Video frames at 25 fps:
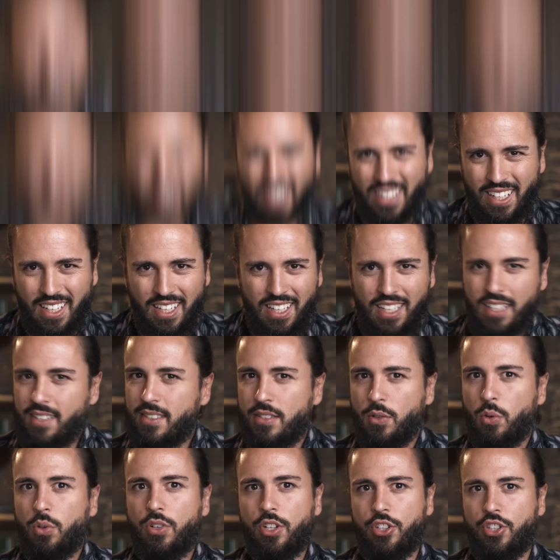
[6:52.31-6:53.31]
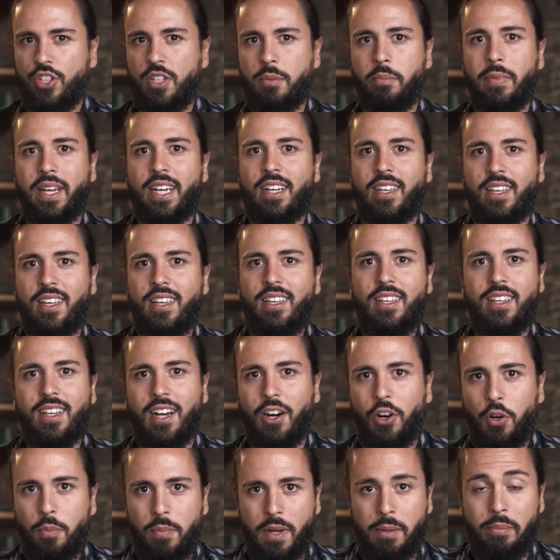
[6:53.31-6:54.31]
Und einen Riesenunterschied merke ich
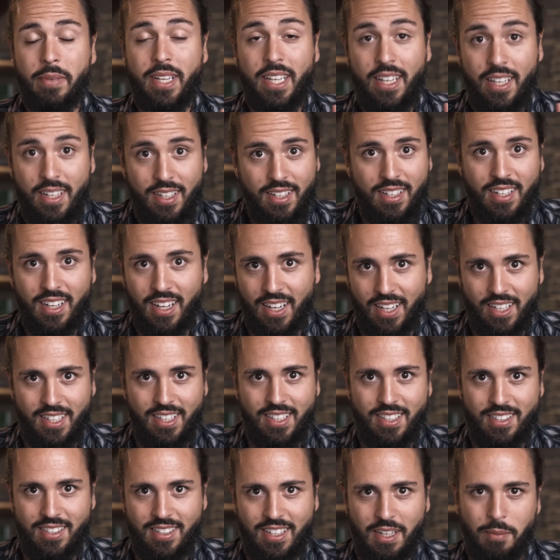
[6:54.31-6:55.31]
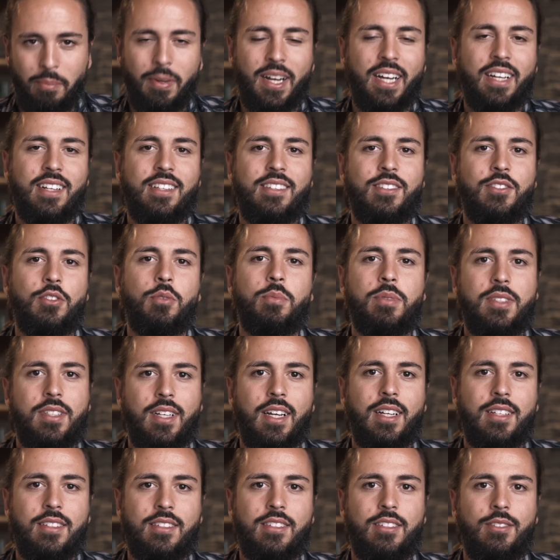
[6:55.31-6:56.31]
auch beim Inhalt der beiden
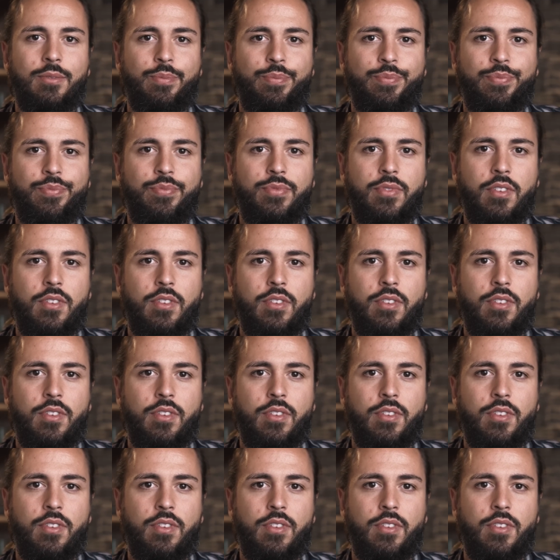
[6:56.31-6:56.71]
Substanzen.